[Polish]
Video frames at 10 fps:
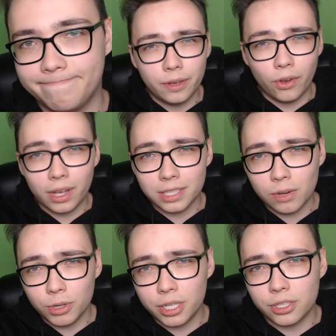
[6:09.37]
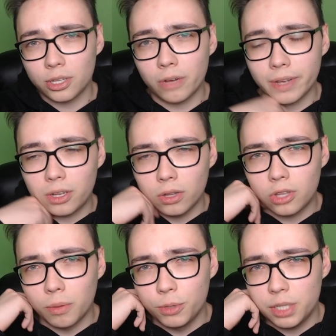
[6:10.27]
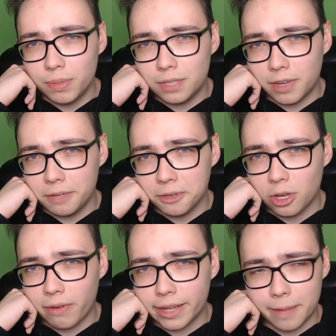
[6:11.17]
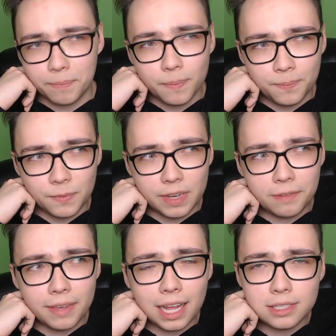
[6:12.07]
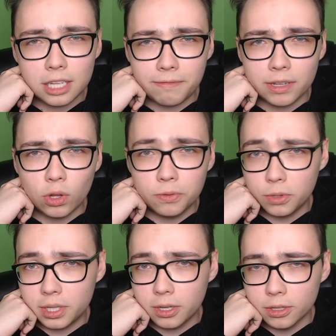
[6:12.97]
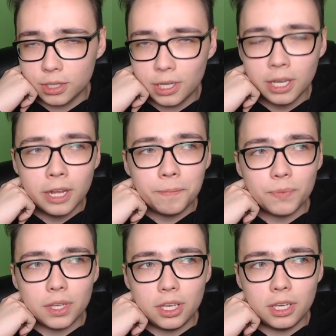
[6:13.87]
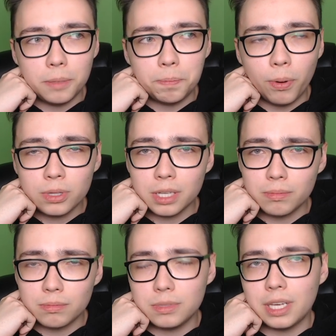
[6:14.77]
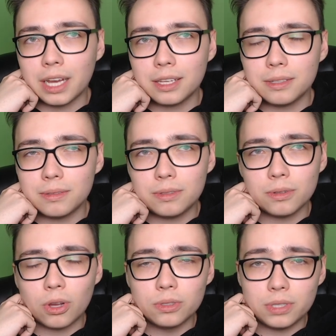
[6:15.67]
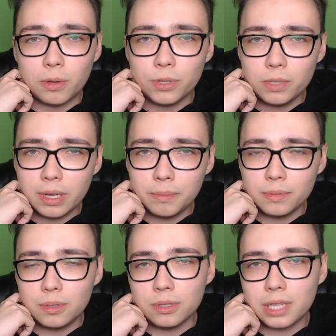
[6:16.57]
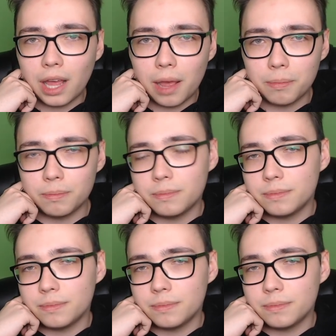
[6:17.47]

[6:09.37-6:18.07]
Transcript: Okazało się, że nowe konto musi być zweryfikowane. Mm, weryfikacja trwa do dwóch tygodni i po tym jak to konto założyłem, dostałem